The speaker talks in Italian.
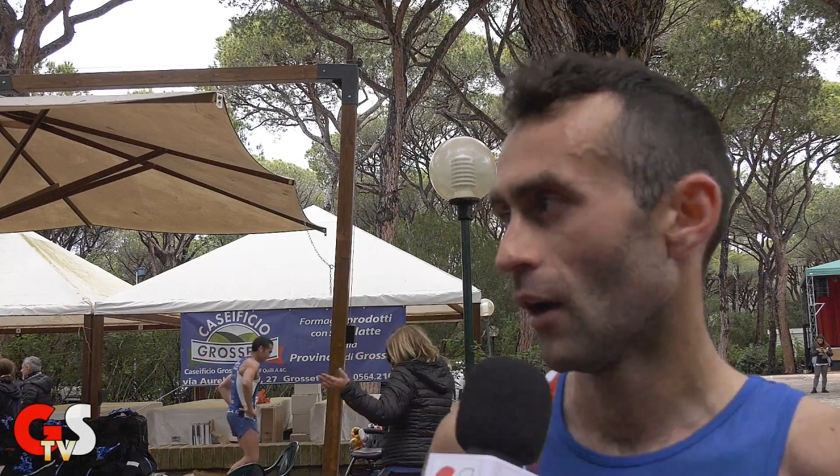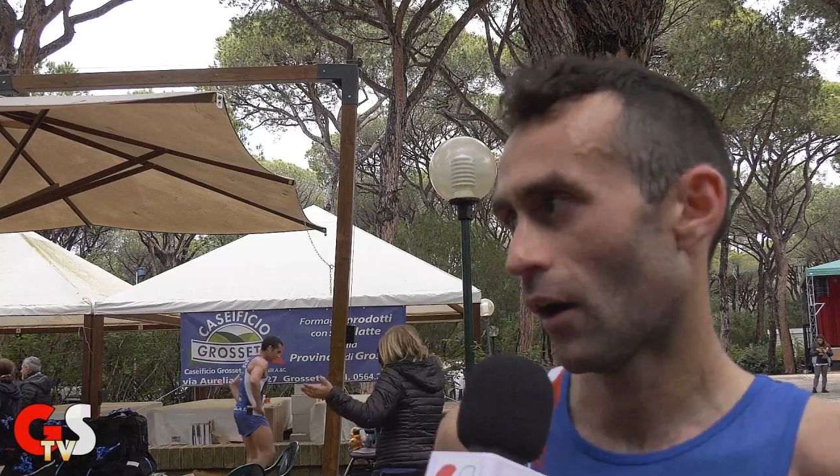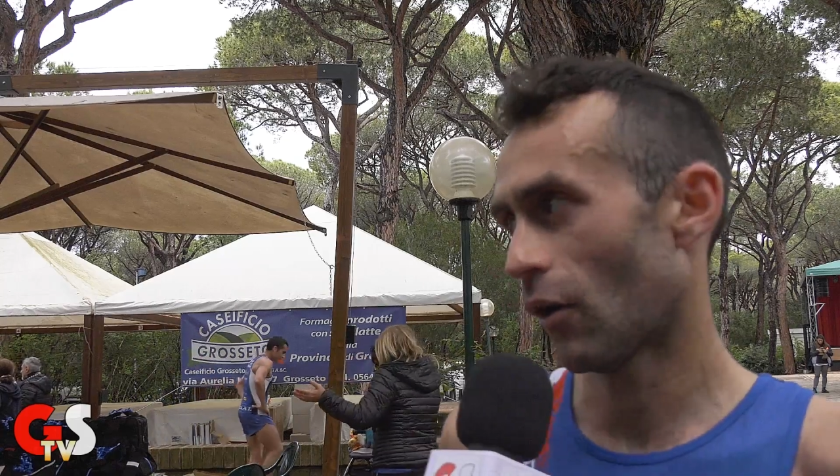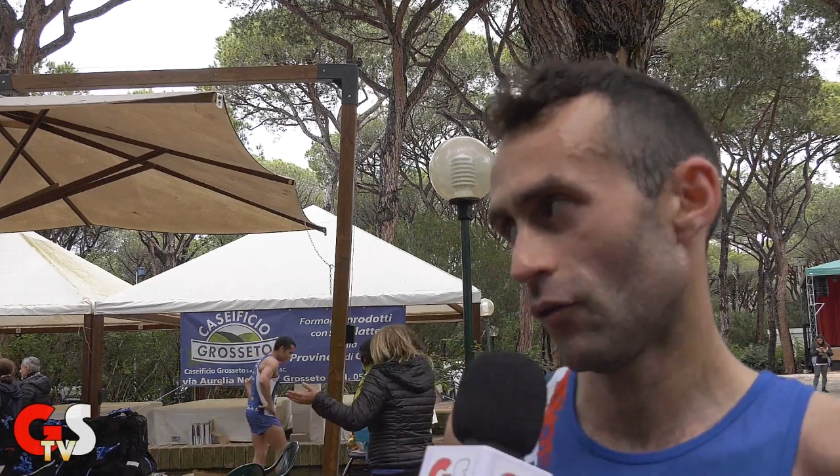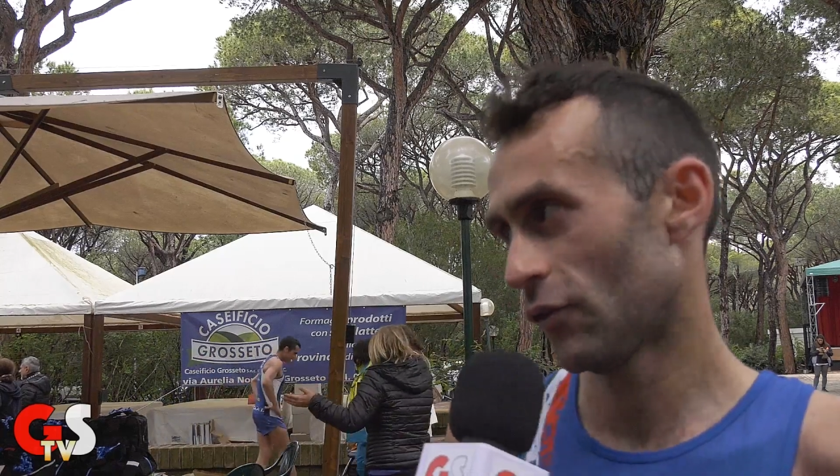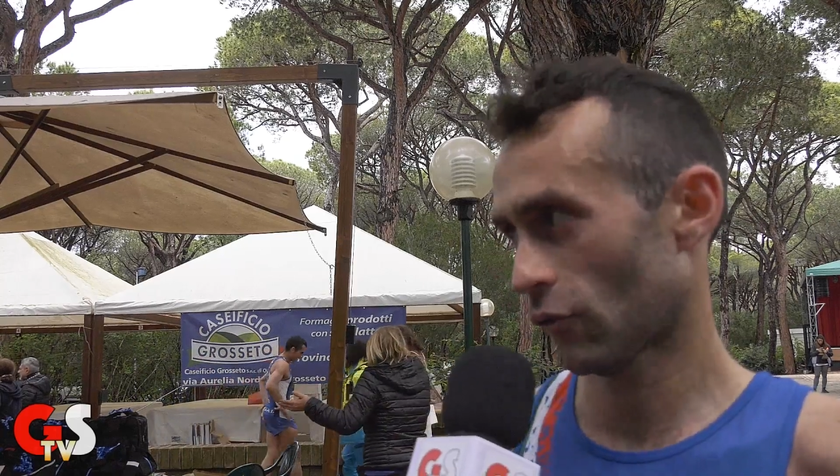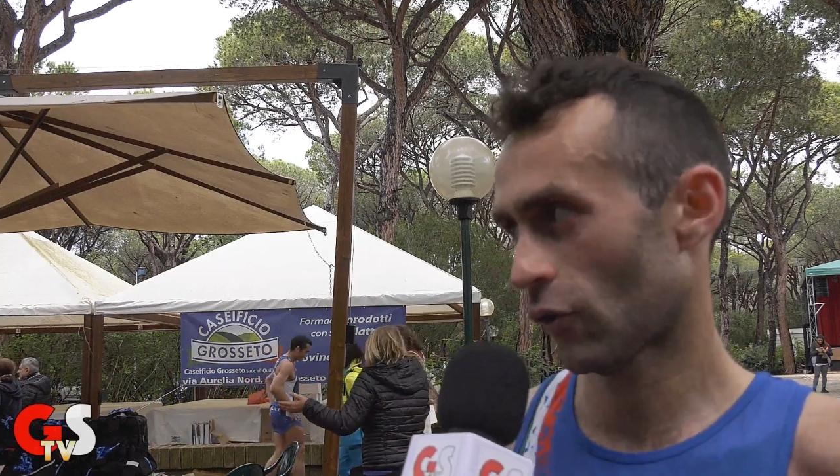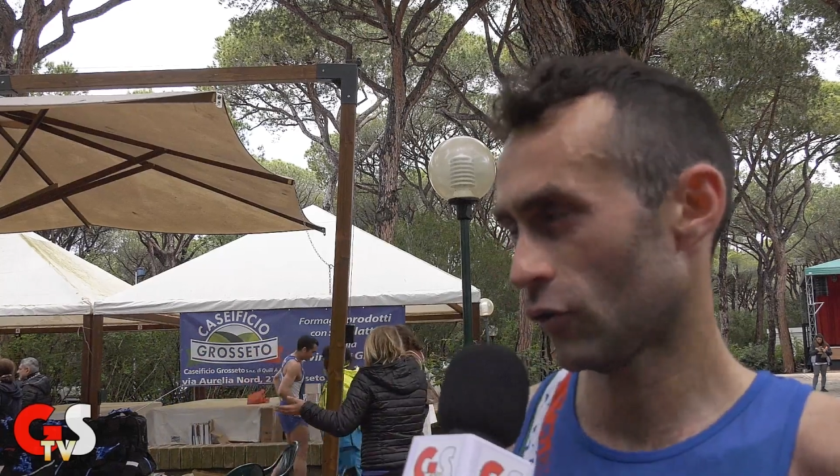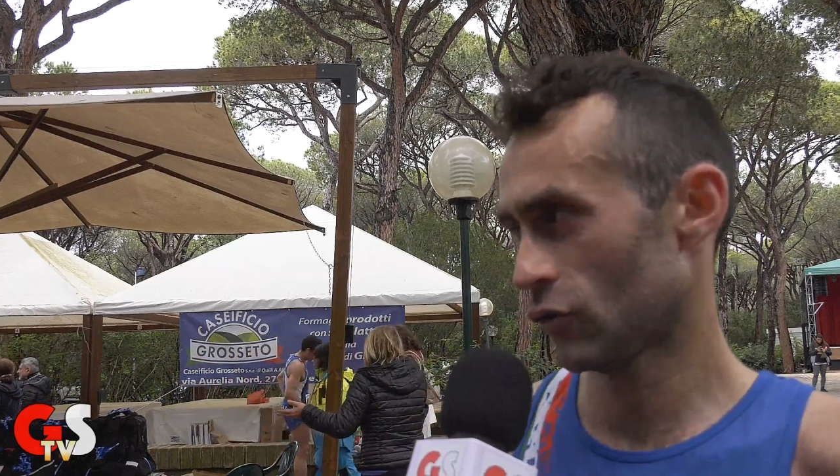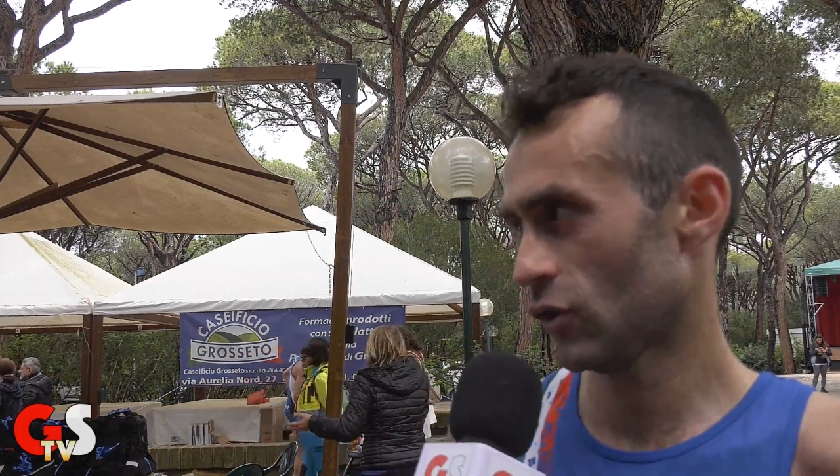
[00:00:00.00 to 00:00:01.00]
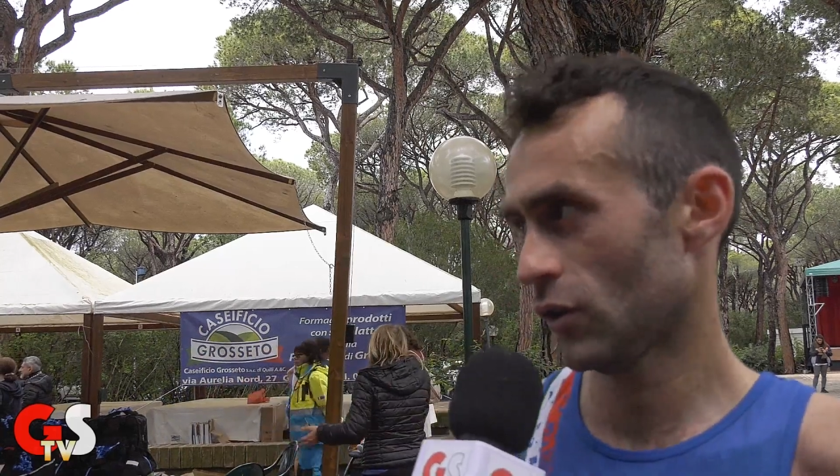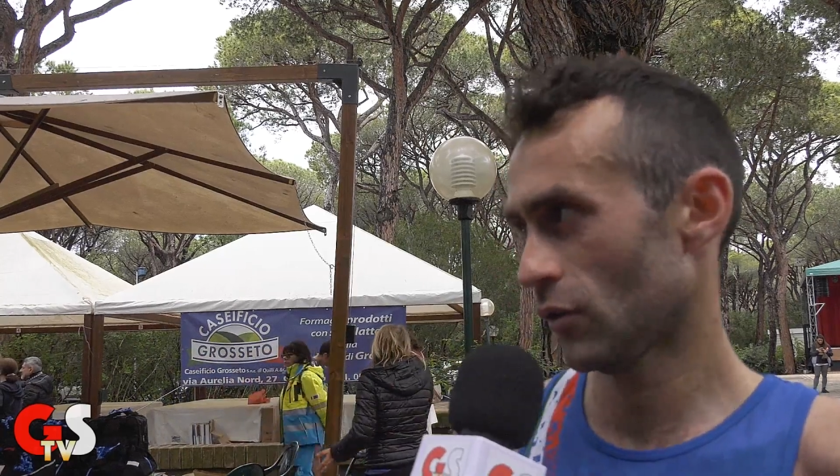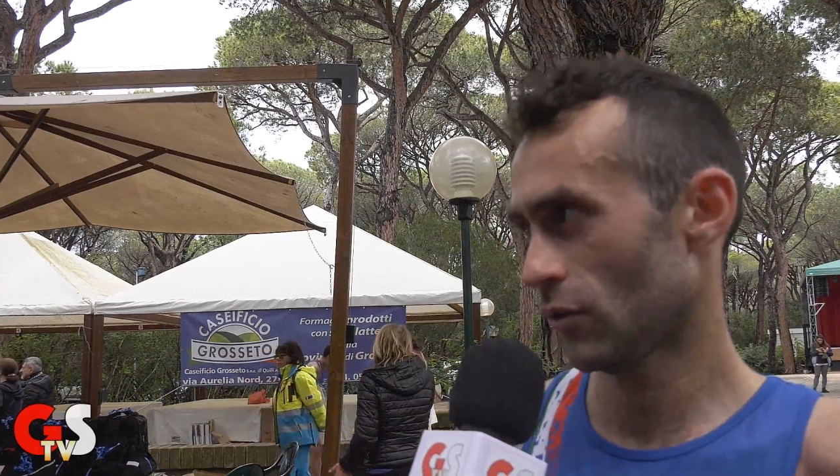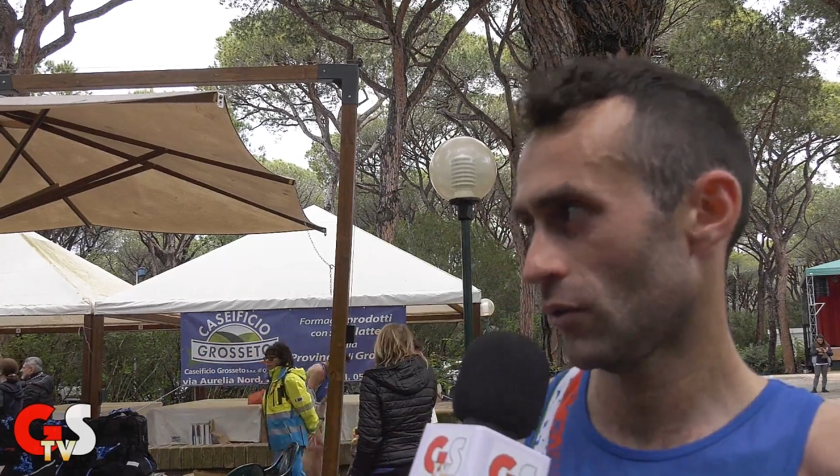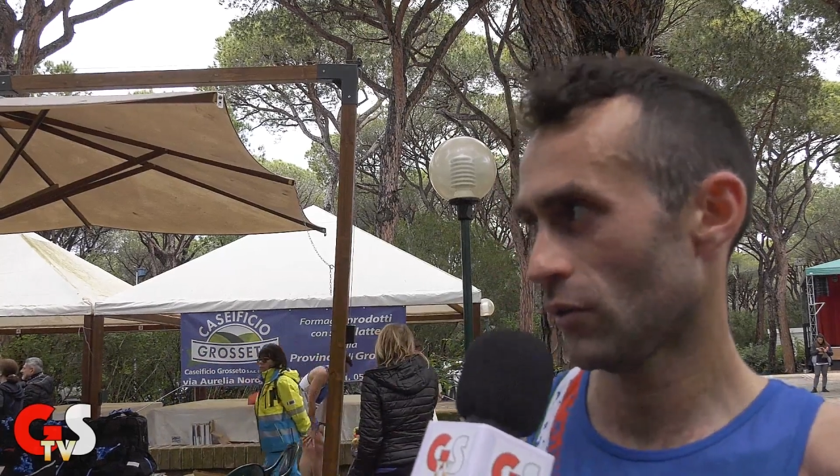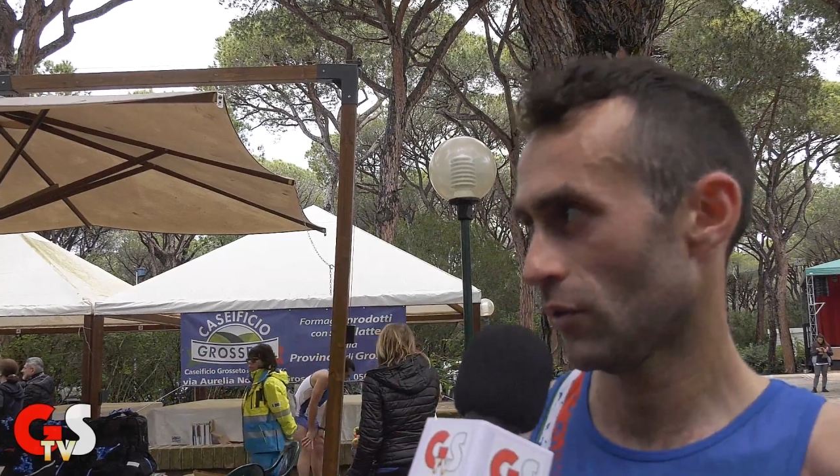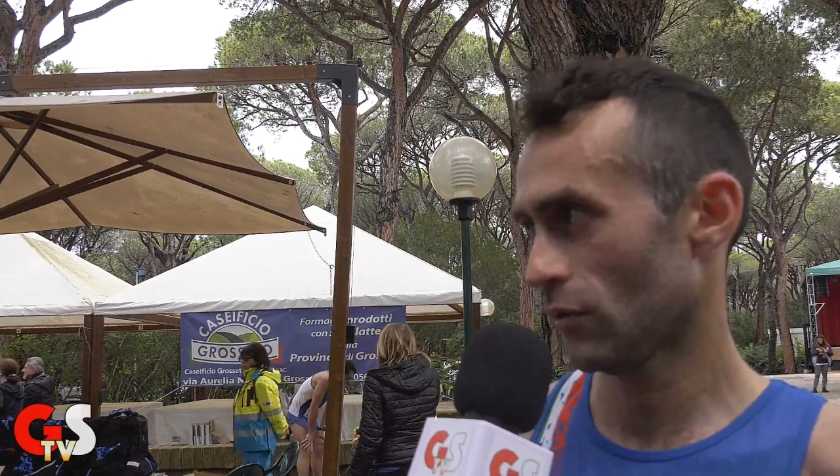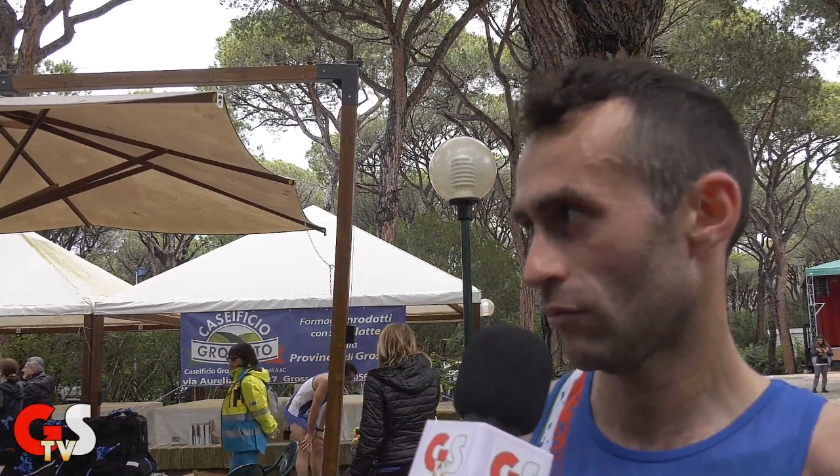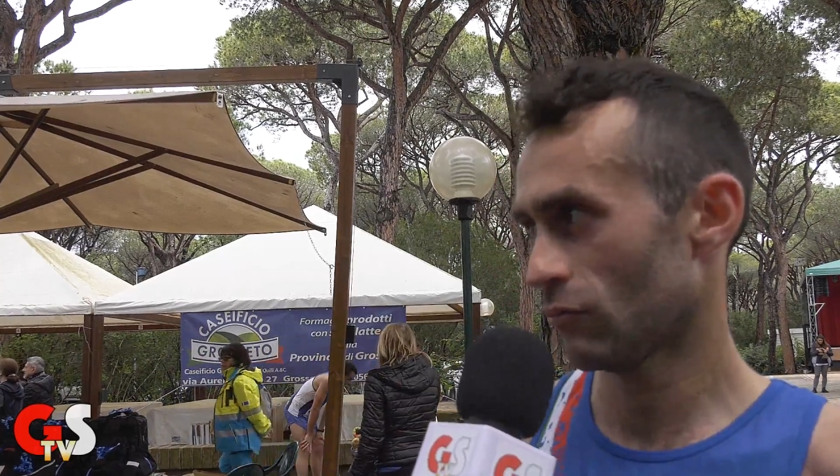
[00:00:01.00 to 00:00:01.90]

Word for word: ah, ho visto che oggi